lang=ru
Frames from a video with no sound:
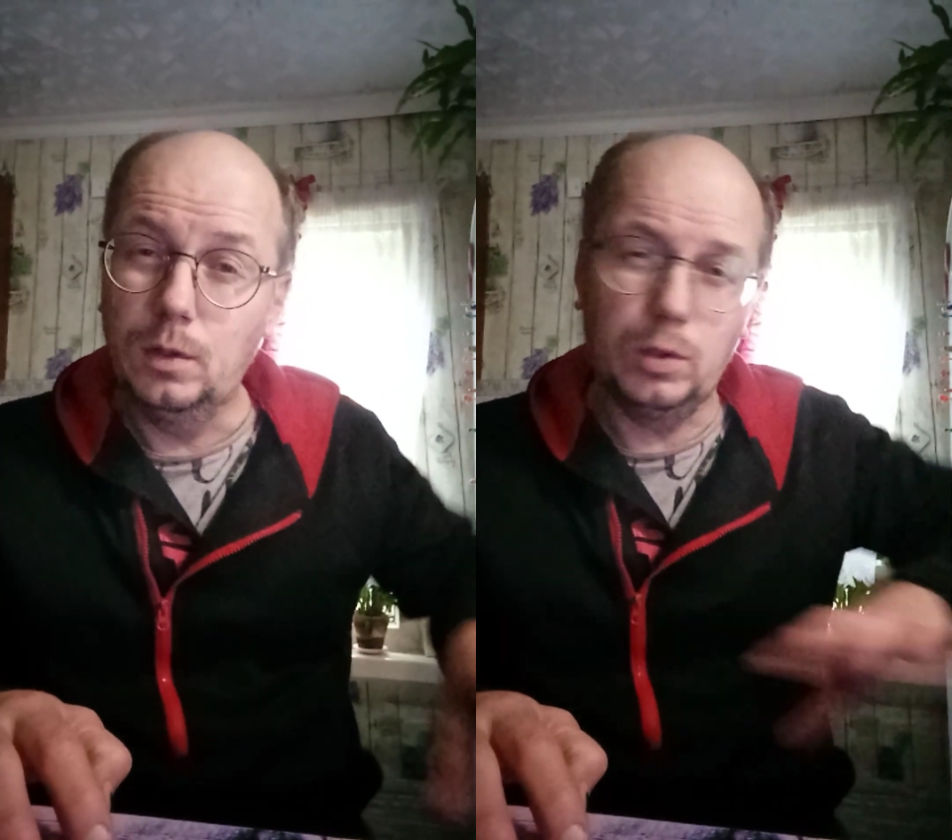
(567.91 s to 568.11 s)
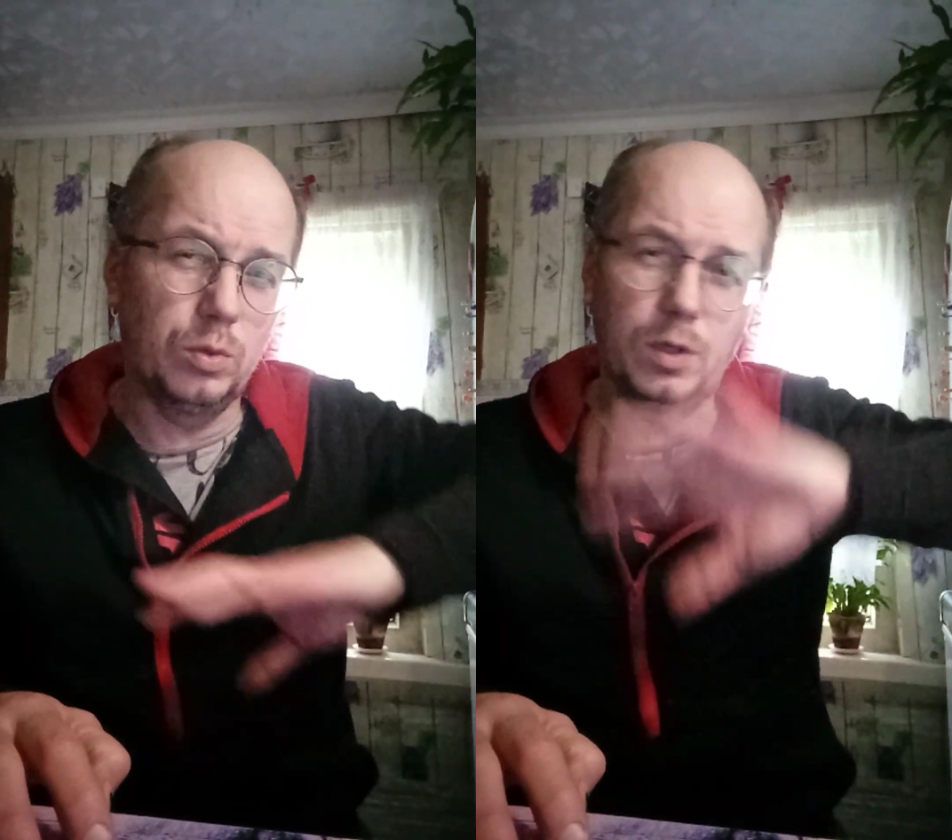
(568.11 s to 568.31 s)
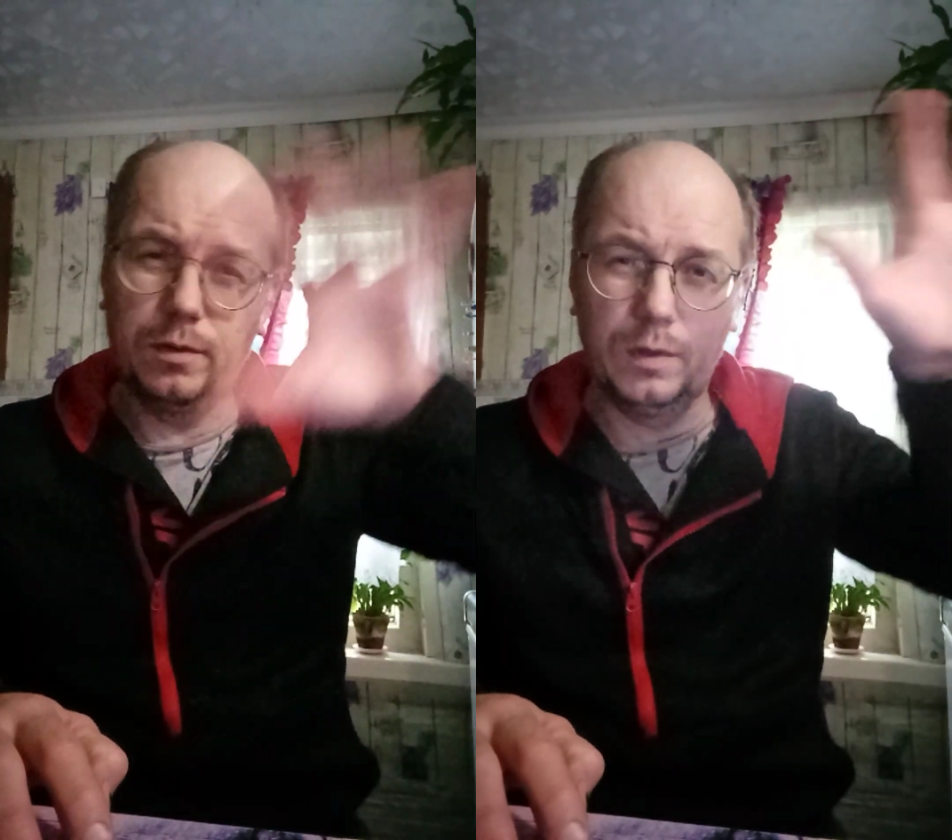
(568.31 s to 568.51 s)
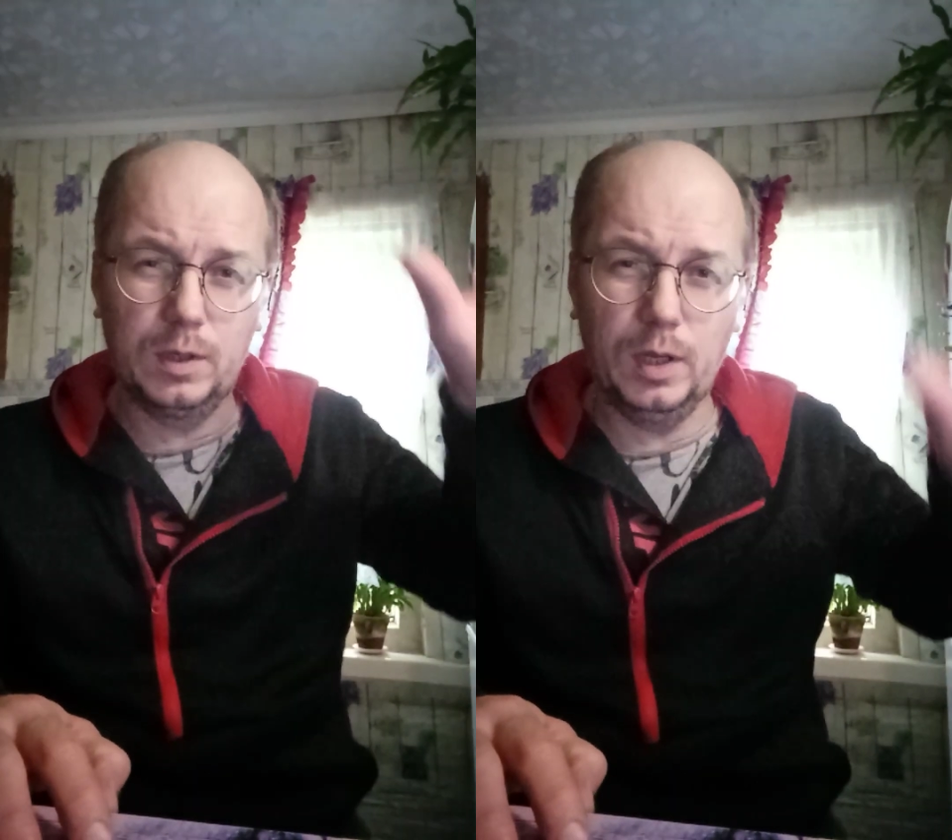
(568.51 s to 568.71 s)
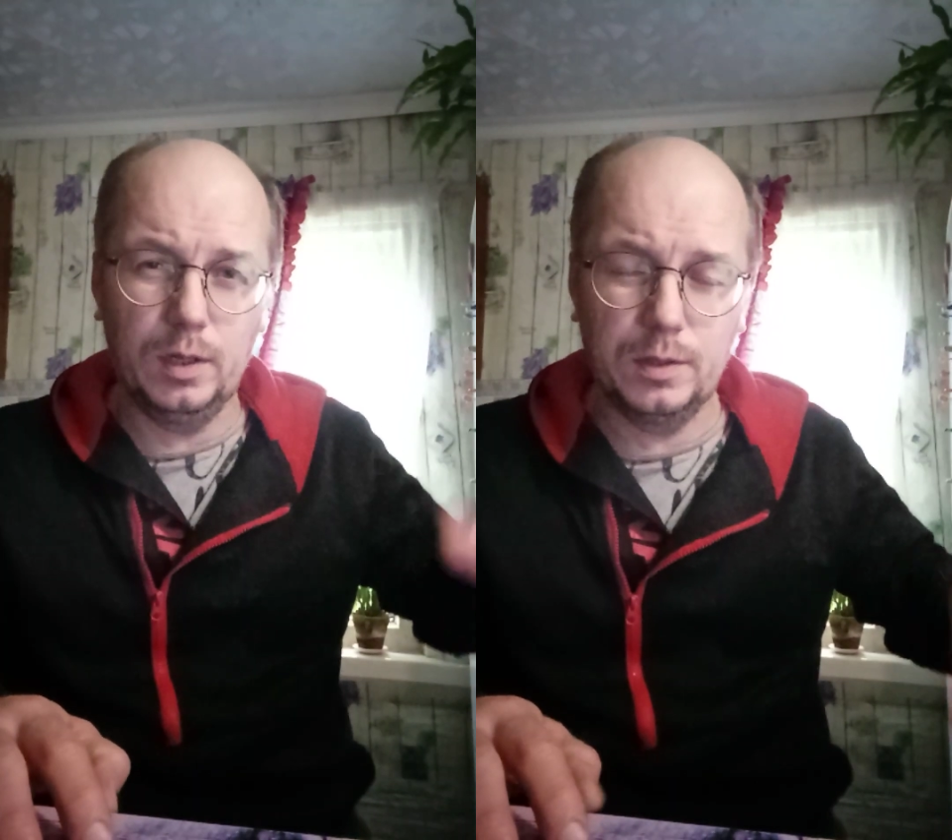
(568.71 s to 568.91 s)
который
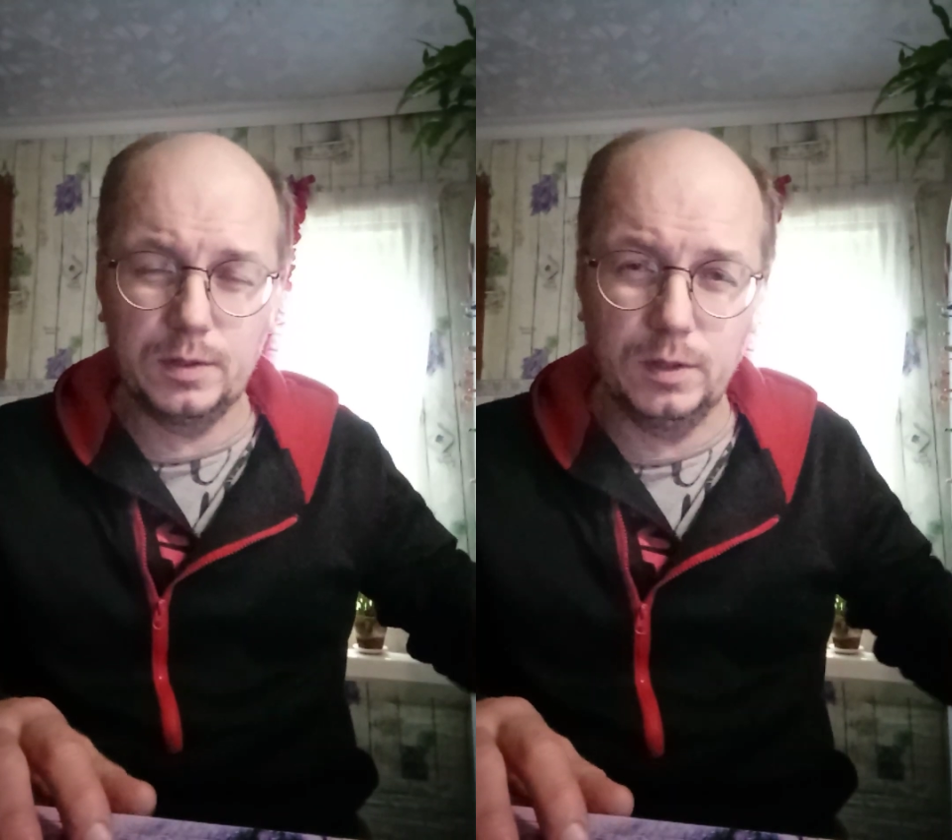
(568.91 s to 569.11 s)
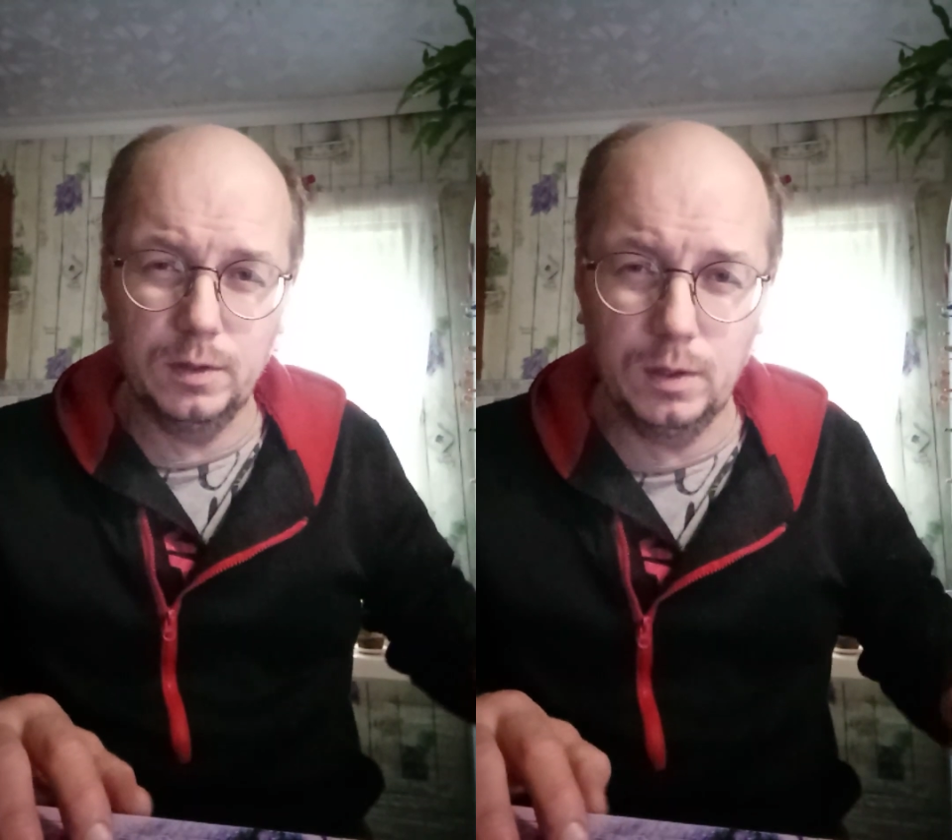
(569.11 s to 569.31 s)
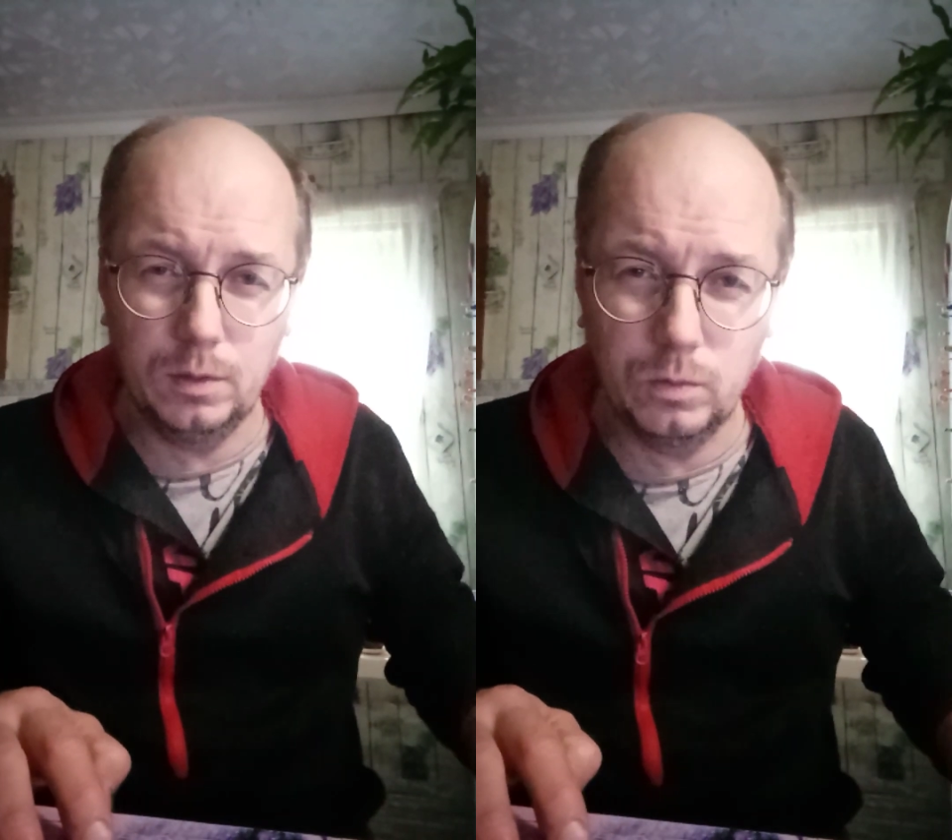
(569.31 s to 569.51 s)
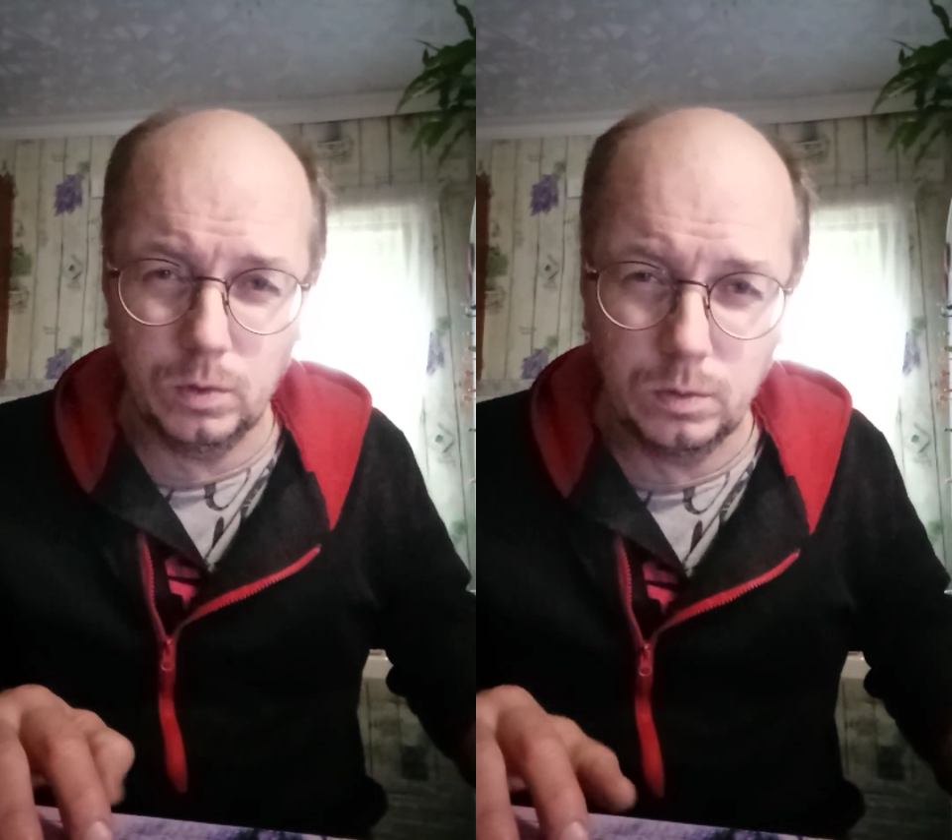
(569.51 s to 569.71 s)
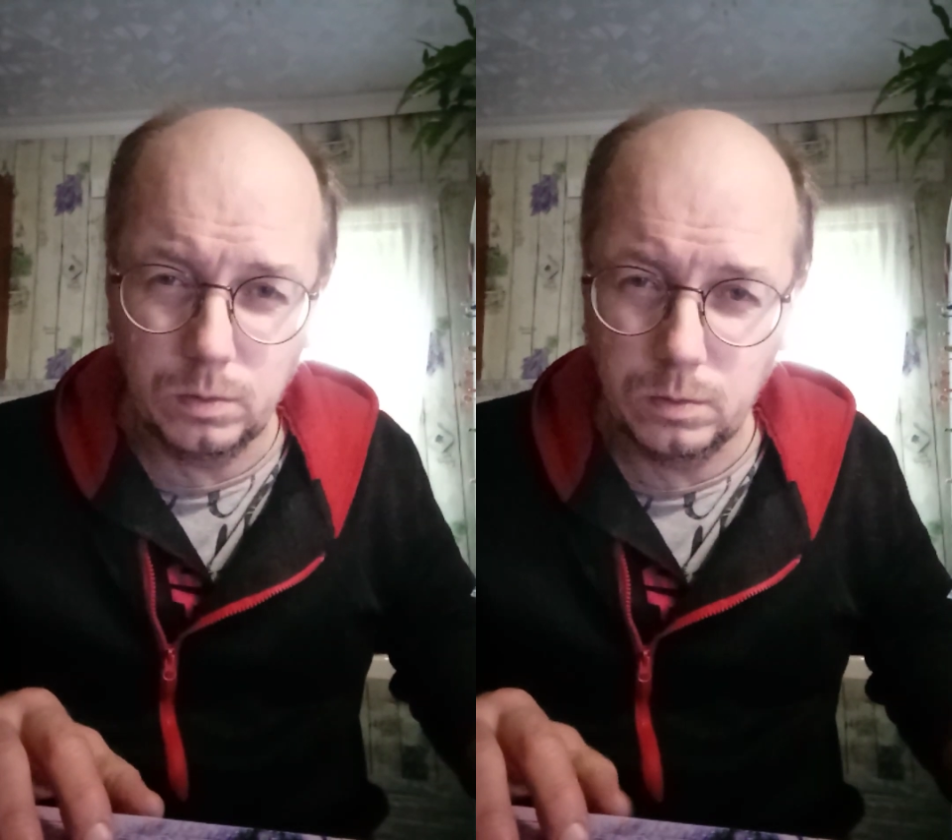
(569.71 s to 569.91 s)
отвергает сына
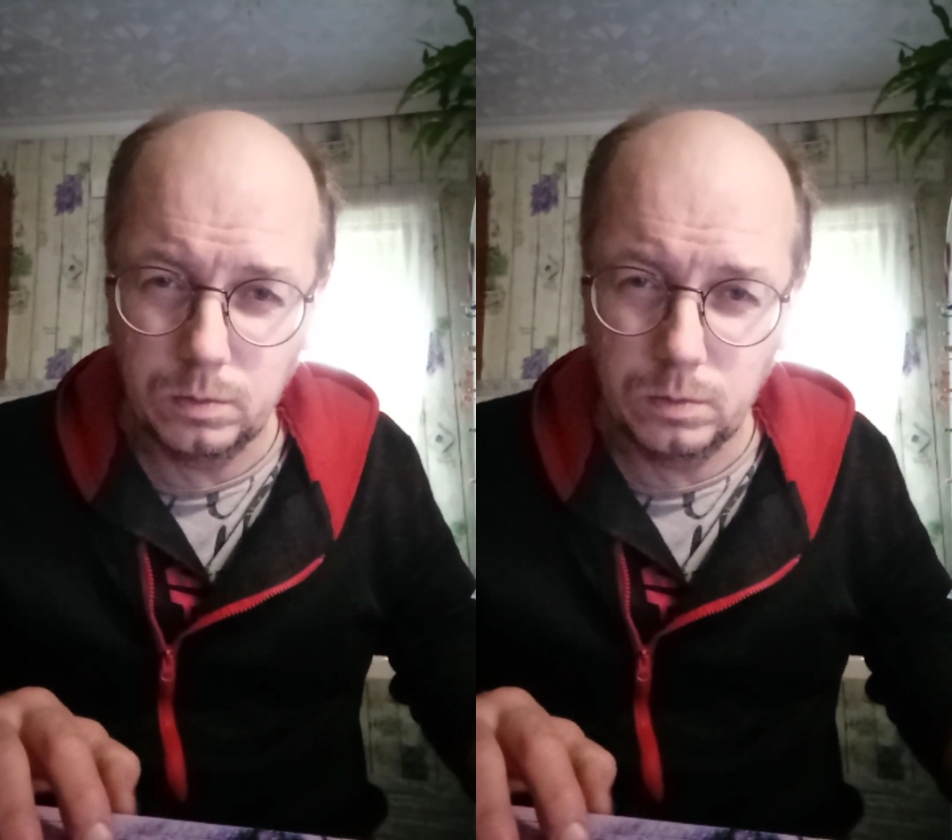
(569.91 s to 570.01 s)
его,